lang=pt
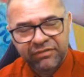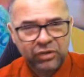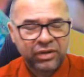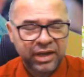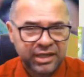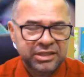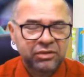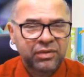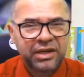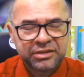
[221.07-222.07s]
Vá no CRAS,
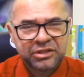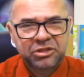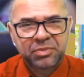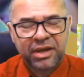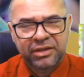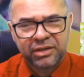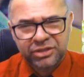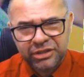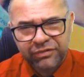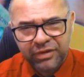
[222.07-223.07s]
atualize e espere. Então a
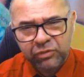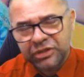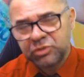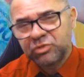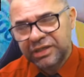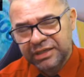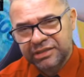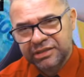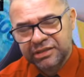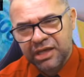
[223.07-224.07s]
gente vê muitas
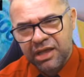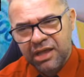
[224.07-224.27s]
mudanças.